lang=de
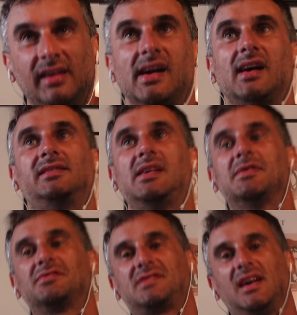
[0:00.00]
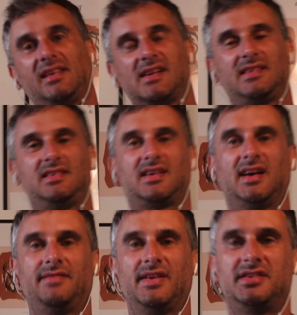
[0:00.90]
Ja, Thema soziale
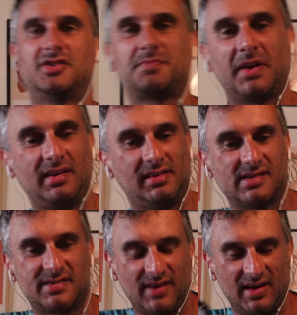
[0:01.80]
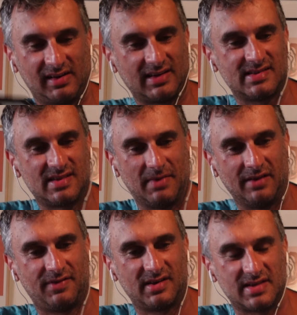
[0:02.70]
Gerechtigkeit, welche Gespräche, das war ganz am
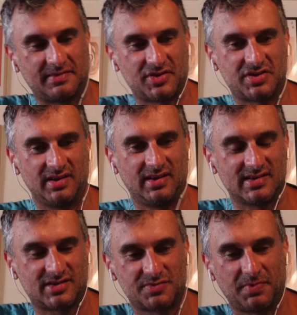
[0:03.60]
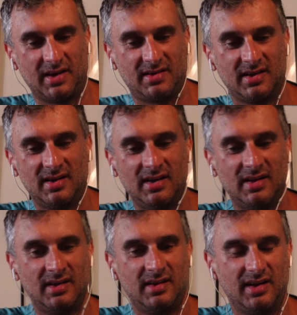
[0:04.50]
Anfang selbstverständlich das Gespräch,
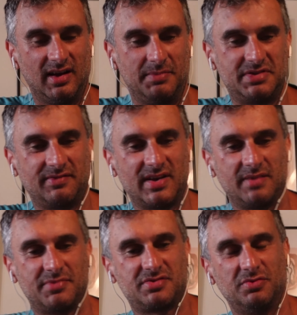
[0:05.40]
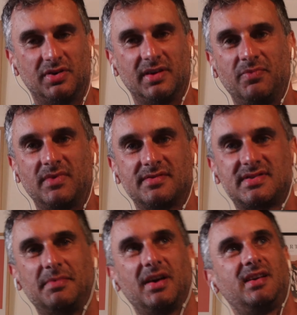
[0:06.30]
äh, beziehungsweise der Besuch im
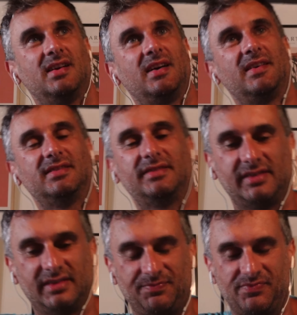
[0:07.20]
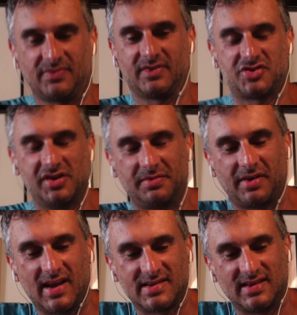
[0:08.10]
Samaria ähm, Children
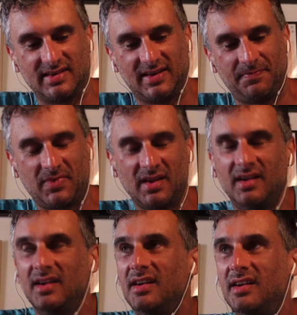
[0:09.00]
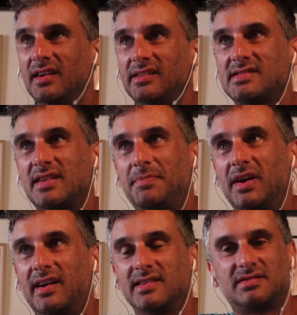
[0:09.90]
Care Center das hat mir
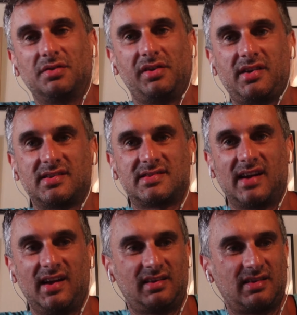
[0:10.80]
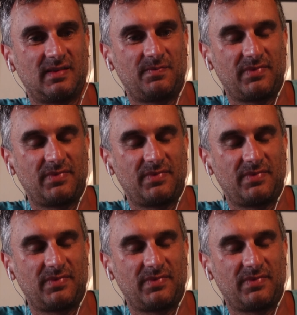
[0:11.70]
ja ganz deutlich gezeigt,